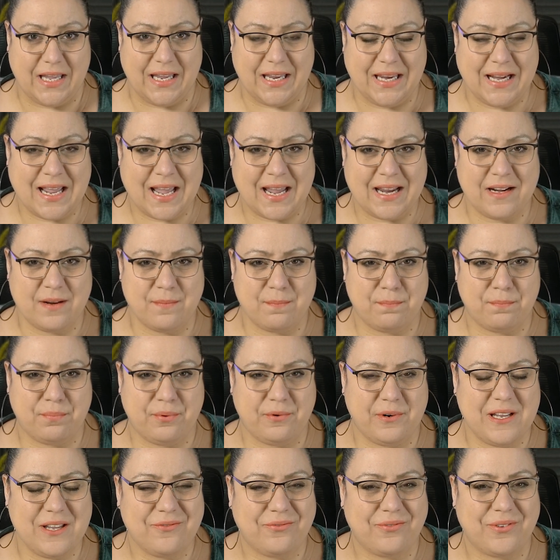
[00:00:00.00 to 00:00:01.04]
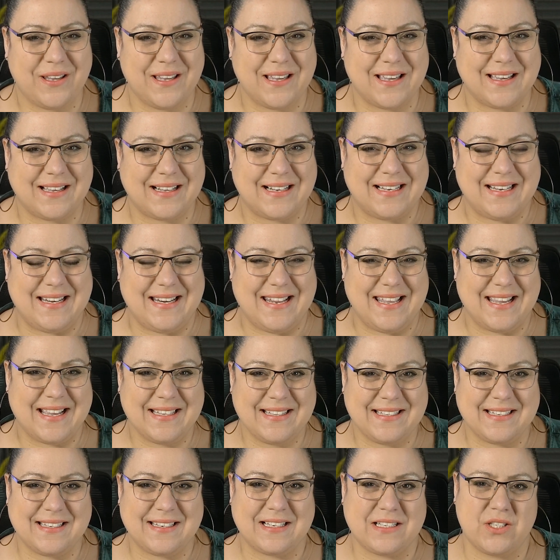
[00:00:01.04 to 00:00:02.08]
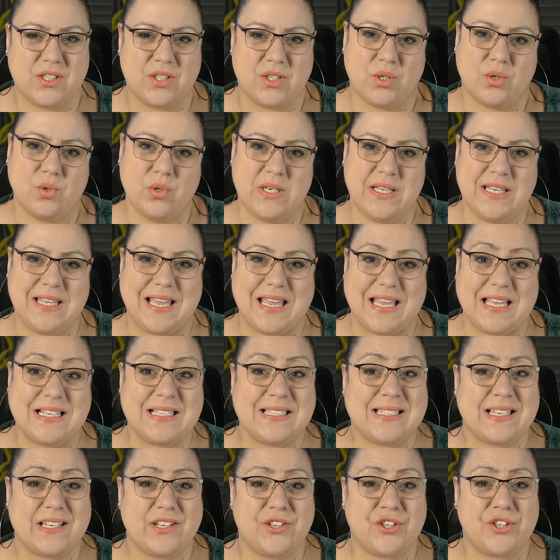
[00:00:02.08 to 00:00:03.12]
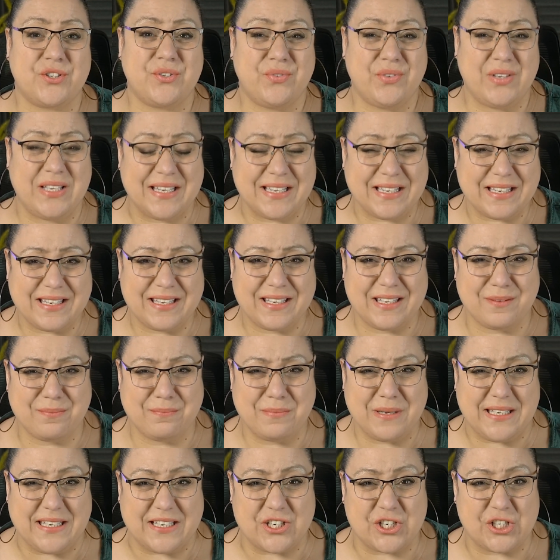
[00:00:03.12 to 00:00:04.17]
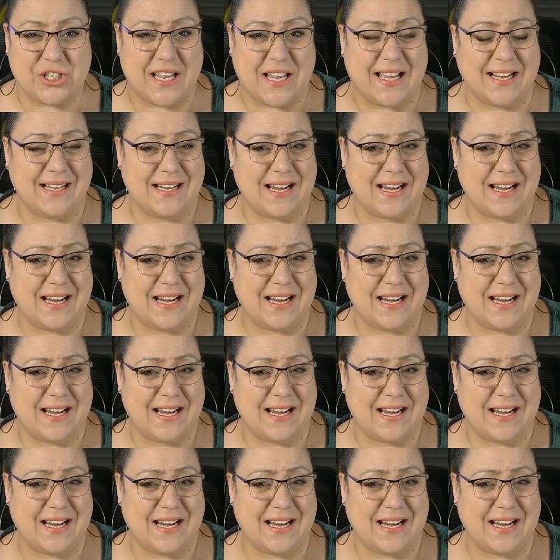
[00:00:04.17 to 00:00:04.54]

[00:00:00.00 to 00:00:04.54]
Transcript: In einem Briefing erklärte dann Sony, es sei schwierig, mit der starken